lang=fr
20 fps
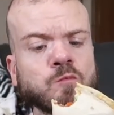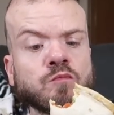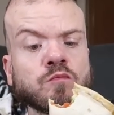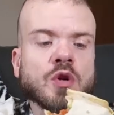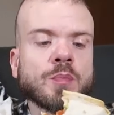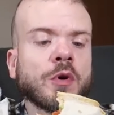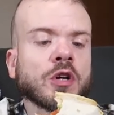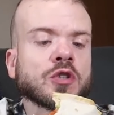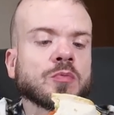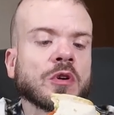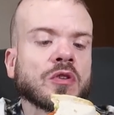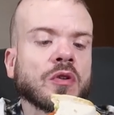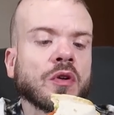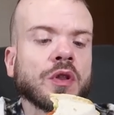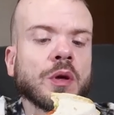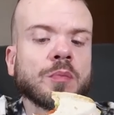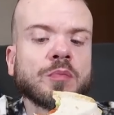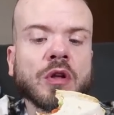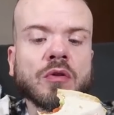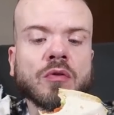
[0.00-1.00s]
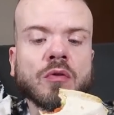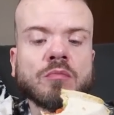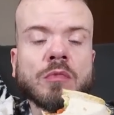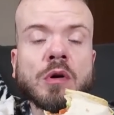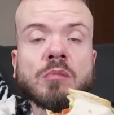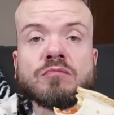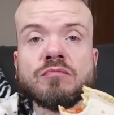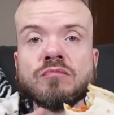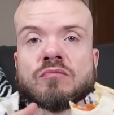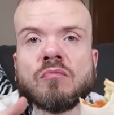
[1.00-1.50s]
Je sais pas, je m'attendais peut-être
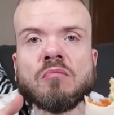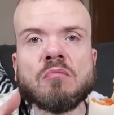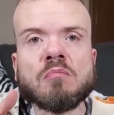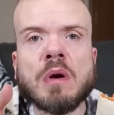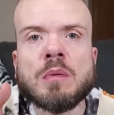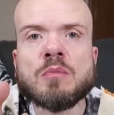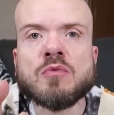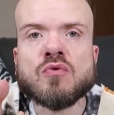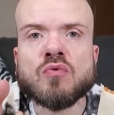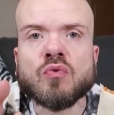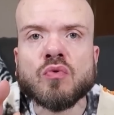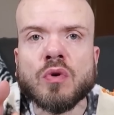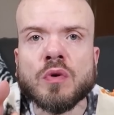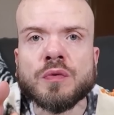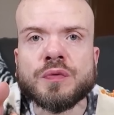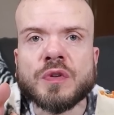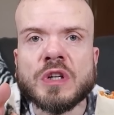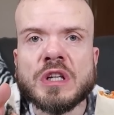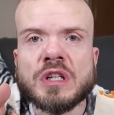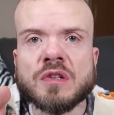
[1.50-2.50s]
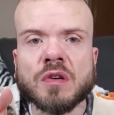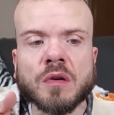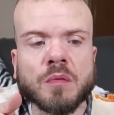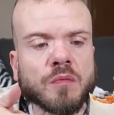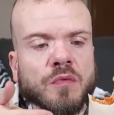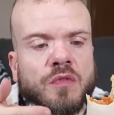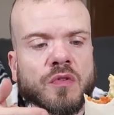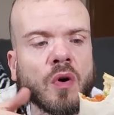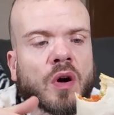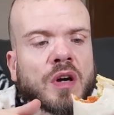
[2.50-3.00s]
même, même une ou deux frites,
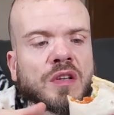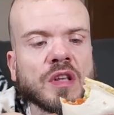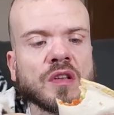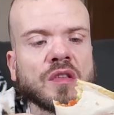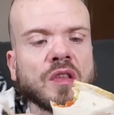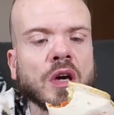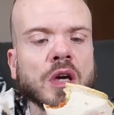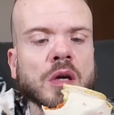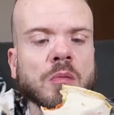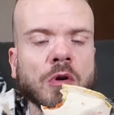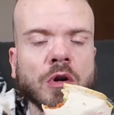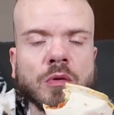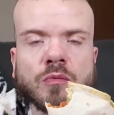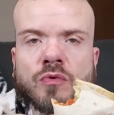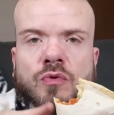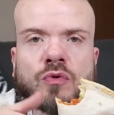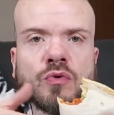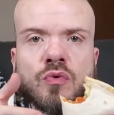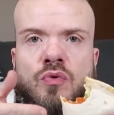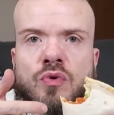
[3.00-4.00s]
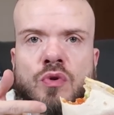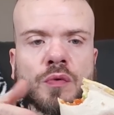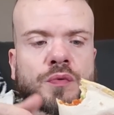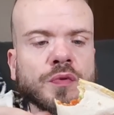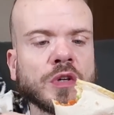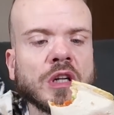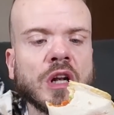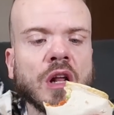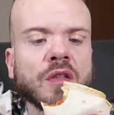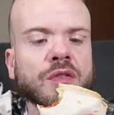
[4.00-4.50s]
ça aurait été terrible. Une ou deux
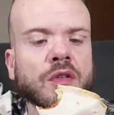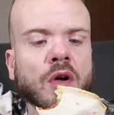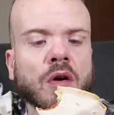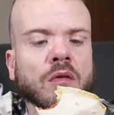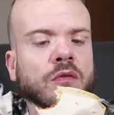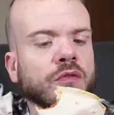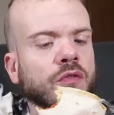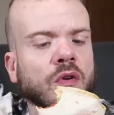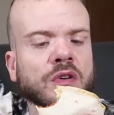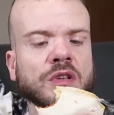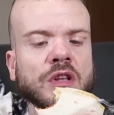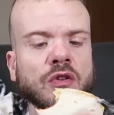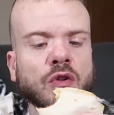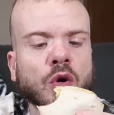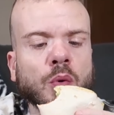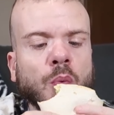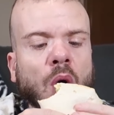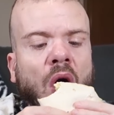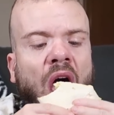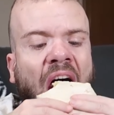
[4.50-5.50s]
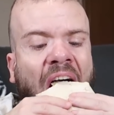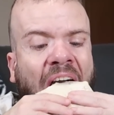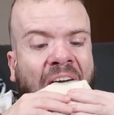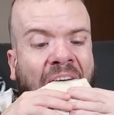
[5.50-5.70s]
frites là-dedans, ça aurait été top.